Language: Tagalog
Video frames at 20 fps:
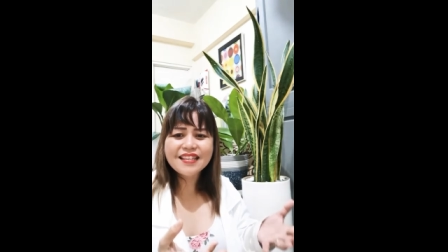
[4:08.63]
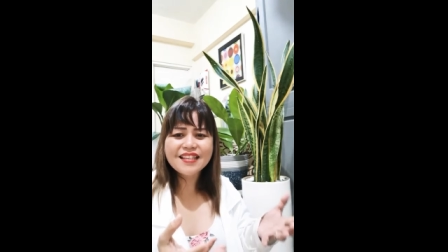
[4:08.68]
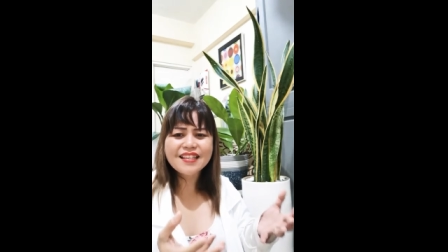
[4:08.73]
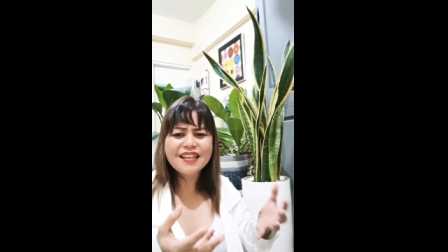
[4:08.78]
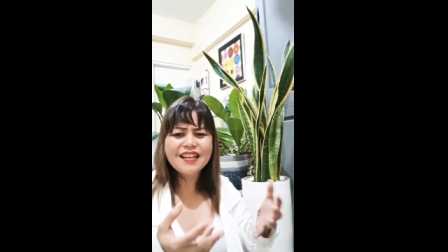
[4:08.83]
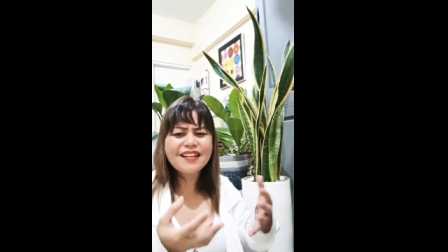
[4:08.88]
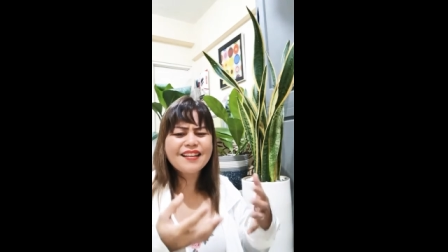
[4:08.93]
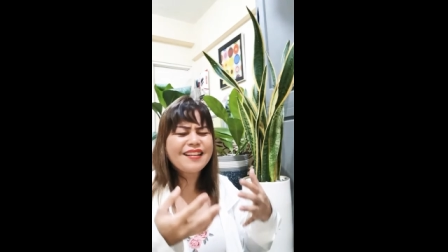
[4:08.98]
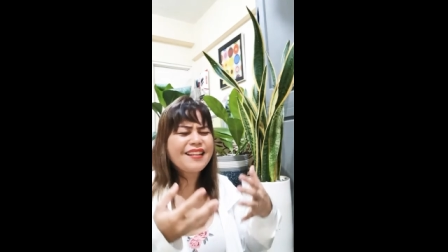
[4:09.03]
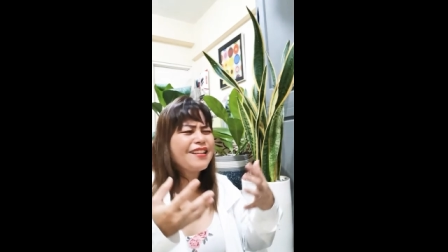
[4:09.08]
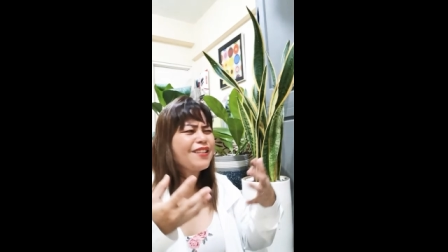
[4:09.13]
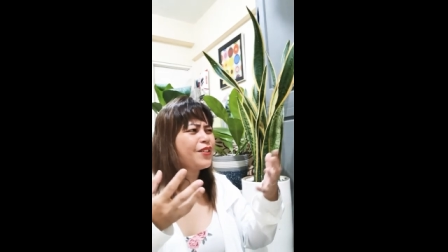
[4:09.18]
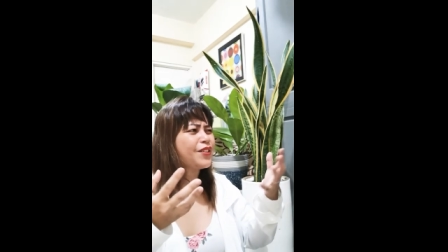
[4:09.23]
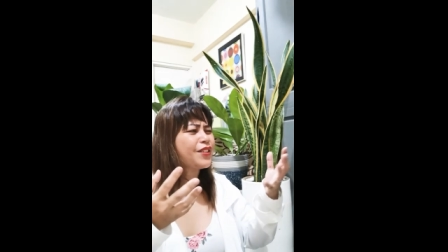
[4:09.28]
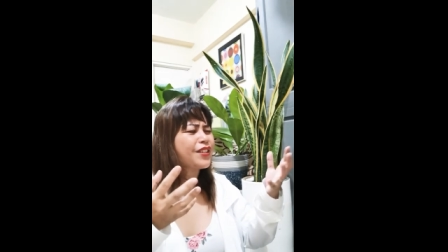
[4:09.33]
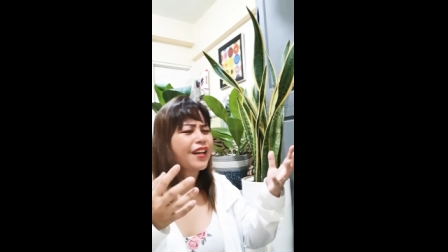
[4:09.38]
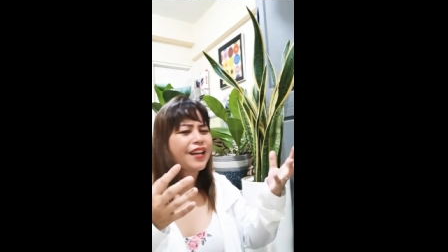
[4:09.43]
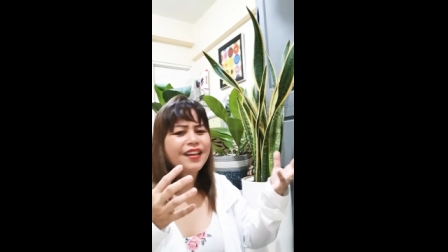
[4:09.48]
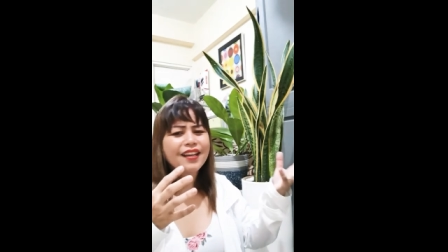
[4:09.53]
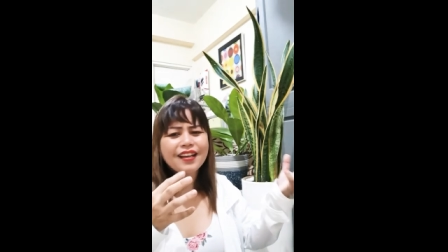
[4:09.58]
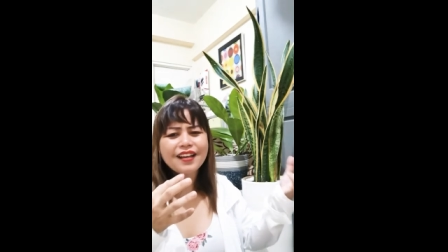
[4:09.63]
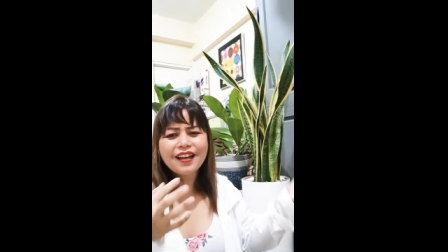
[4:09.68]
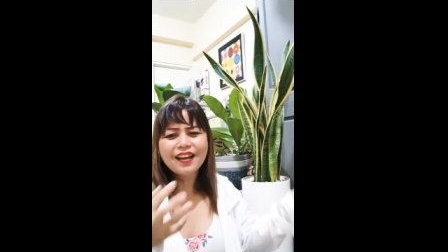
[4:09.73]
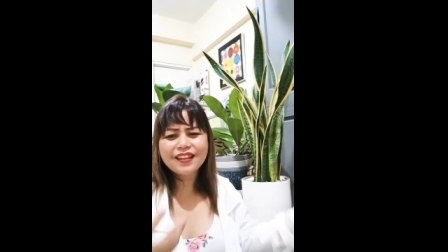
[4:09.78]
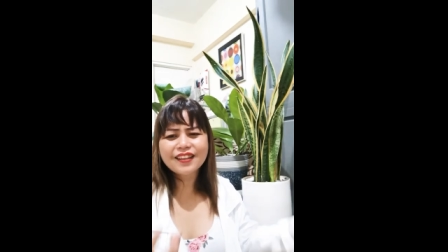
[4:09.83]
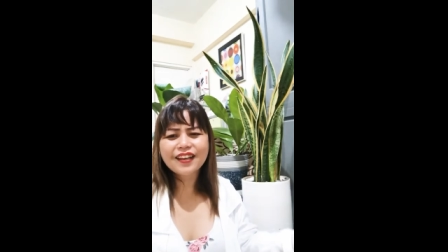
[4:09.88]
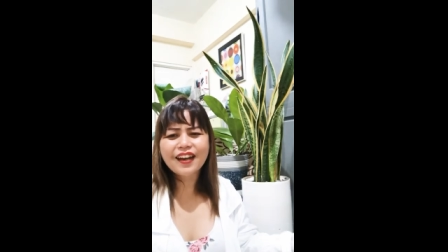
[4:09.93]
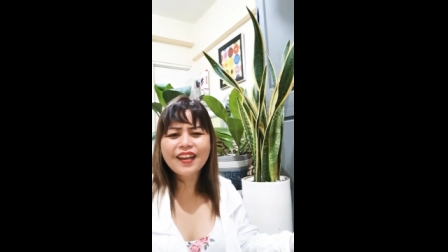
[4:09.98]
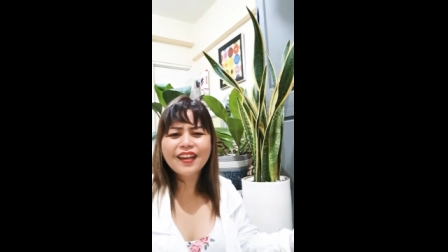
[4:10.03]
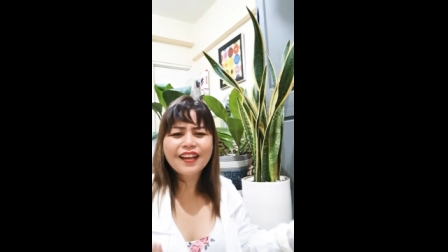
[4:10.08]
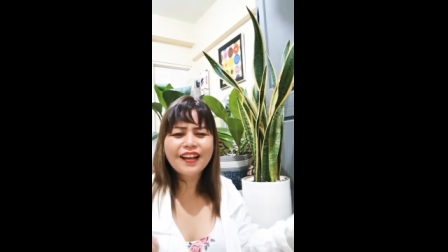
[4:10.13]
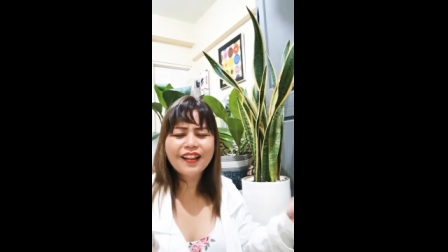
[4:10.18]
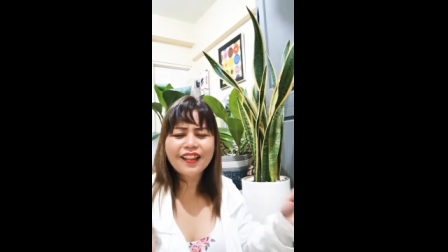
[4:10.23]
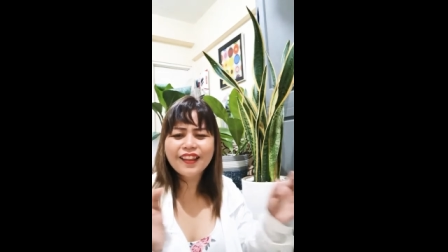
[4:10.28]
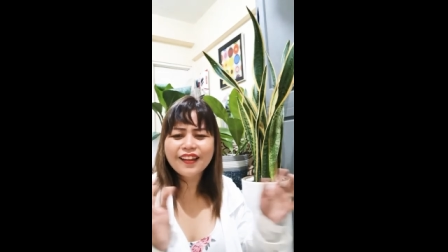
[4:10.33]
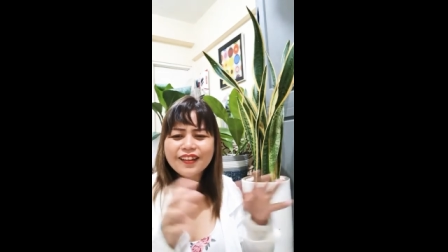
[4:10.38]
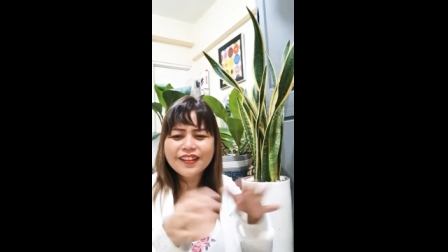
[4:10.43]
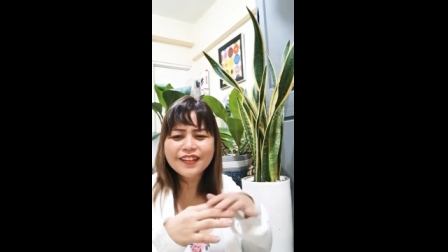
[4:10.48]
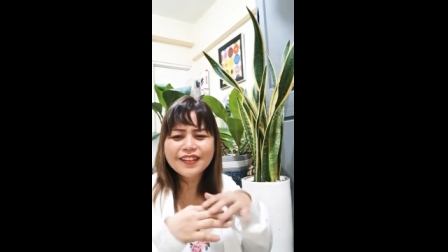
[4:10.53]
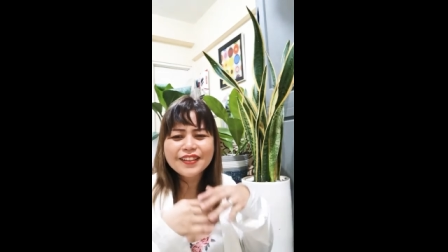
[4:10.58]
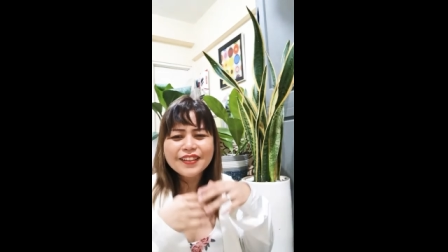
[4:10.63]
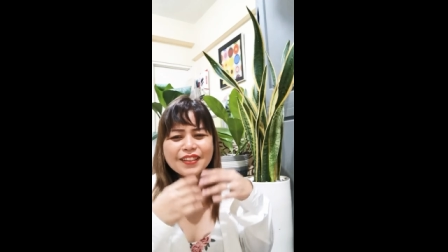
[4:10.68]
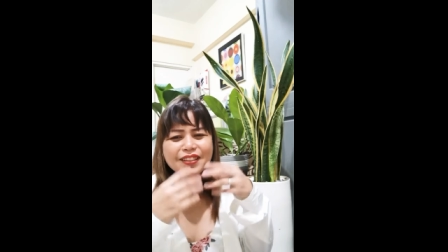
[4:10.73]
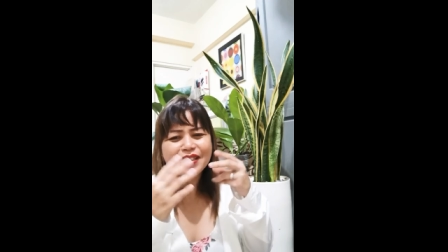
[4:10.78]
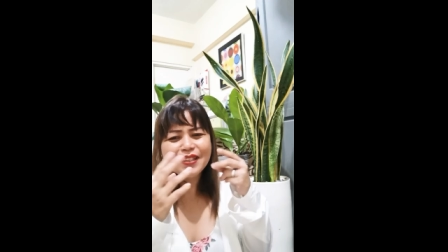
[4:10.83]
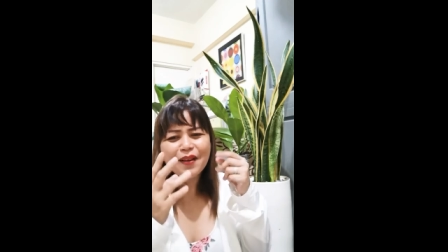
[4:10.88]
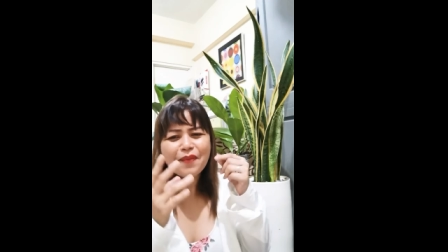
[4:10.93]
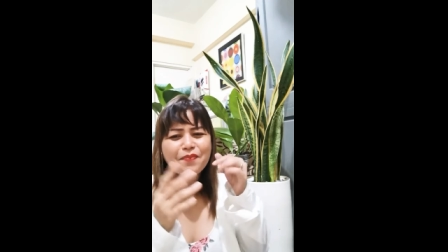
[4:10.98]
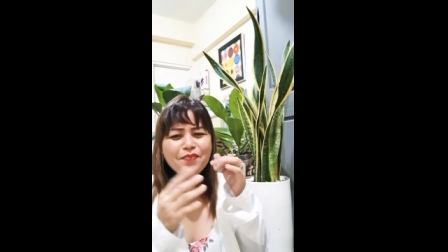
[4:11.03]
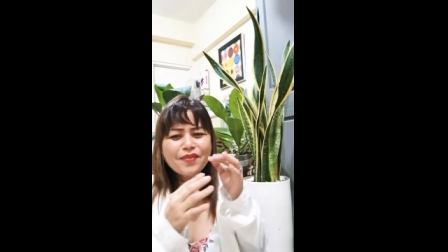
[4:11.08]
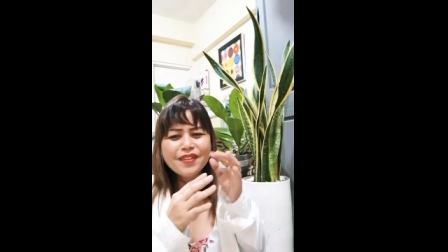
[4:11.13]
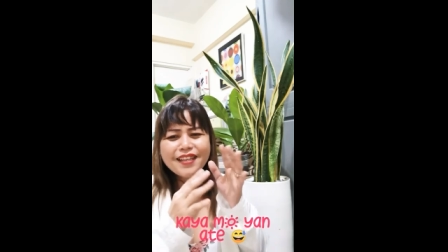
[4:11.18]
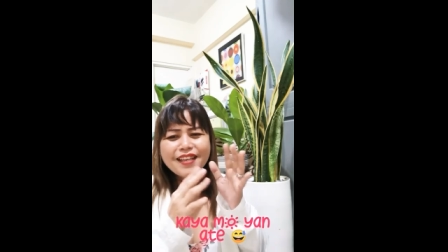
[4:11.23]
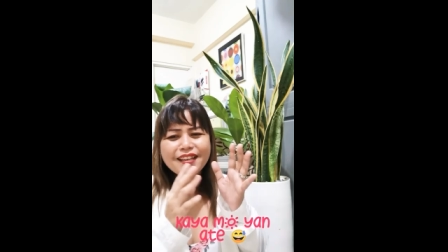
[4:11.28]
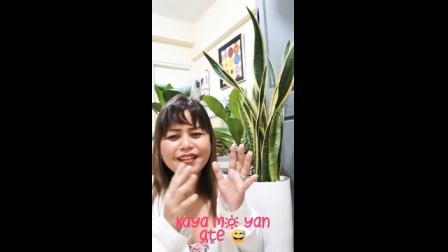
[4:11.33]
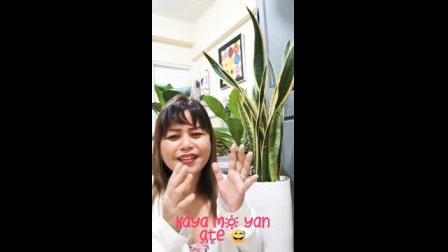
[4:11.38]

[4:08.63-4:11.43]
silene o tri, triclo, something,